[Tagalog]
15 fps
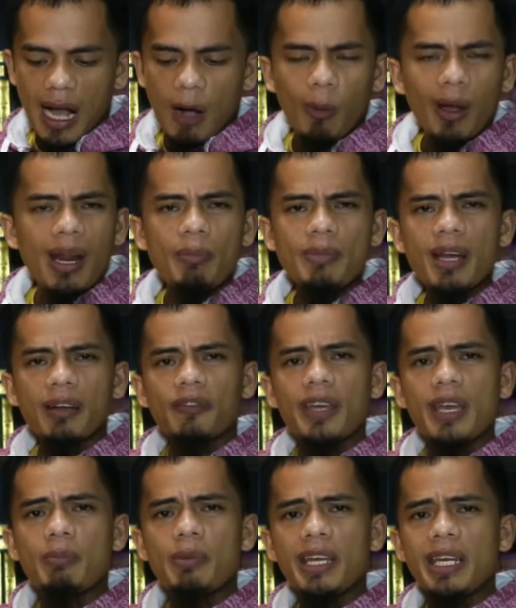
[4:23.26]
Awalam
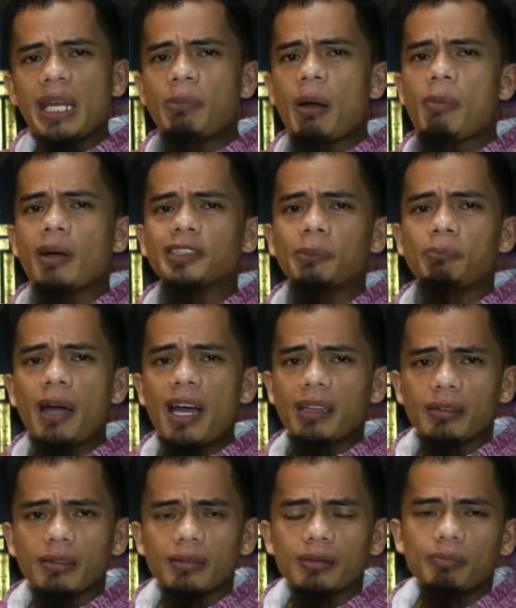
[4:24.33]
yakfihim, hindi ba ba sapat
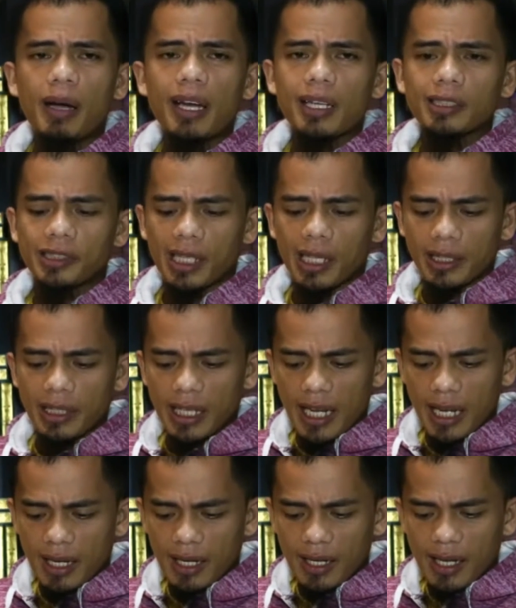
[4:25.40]
para sa
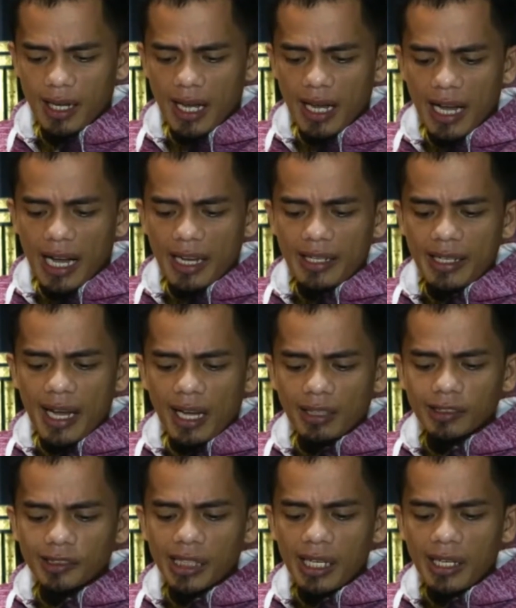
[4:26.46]
kanila? Anna
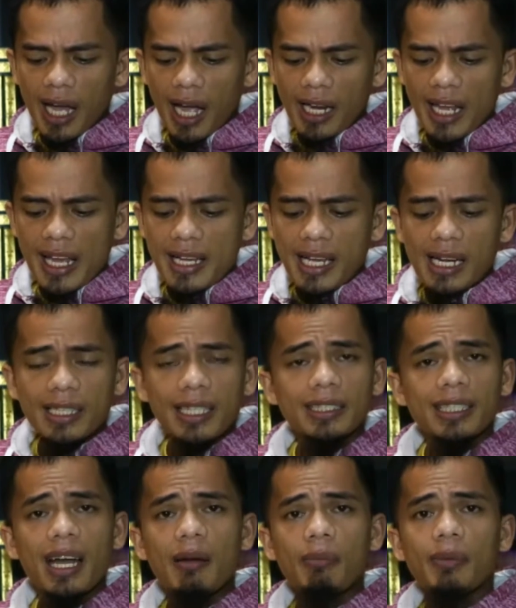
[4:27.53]
anzalna alaykal
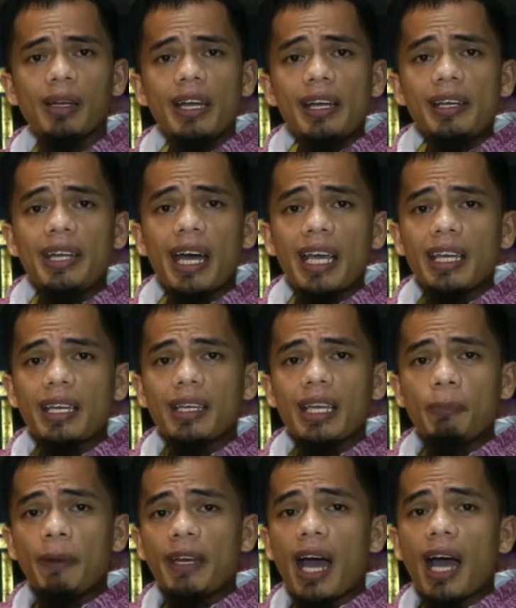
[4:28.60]
kitab, na
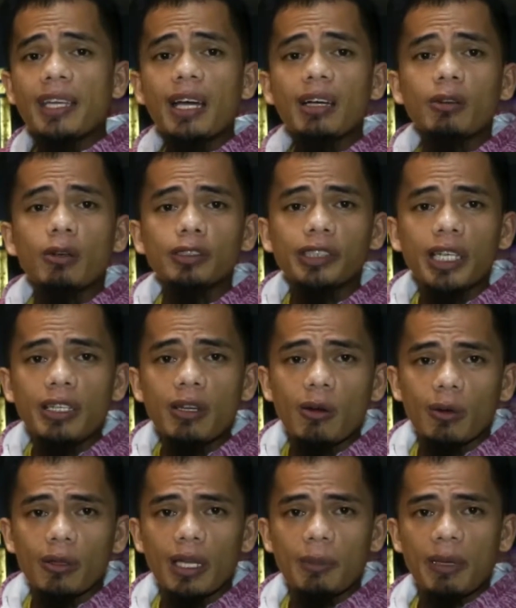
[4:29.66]
ipinahayag ko sa
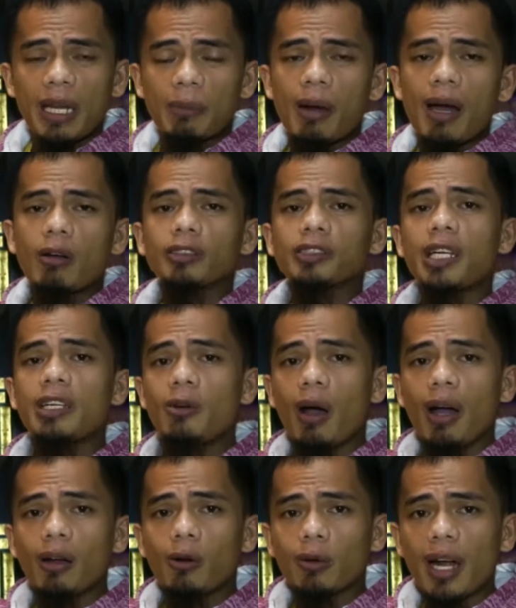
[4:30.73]
iyo, ibinaba ko sa iyo
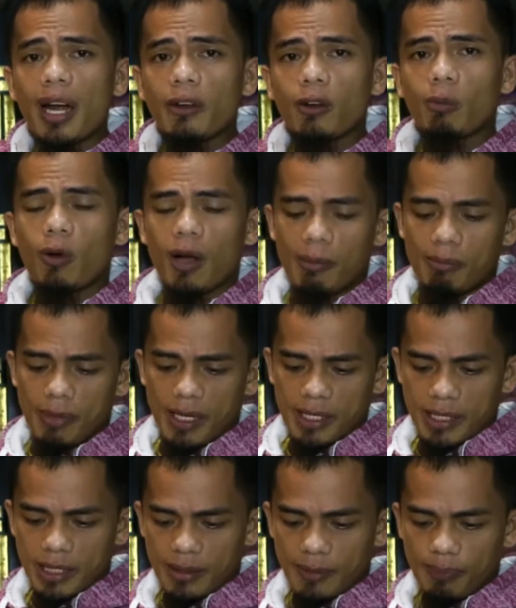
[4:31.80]
ang Quran o
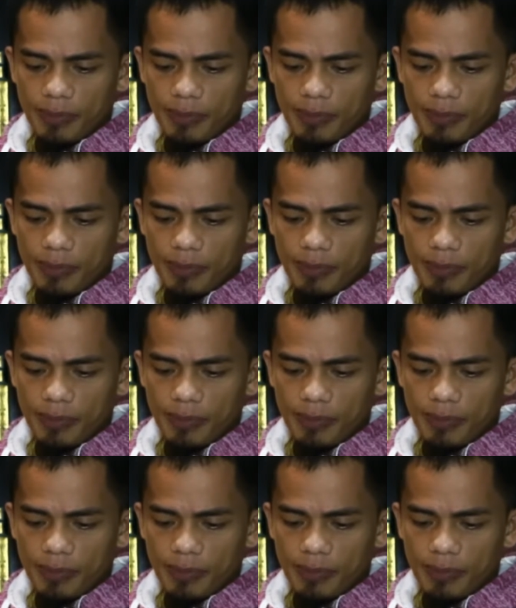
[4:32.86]
Muhammad.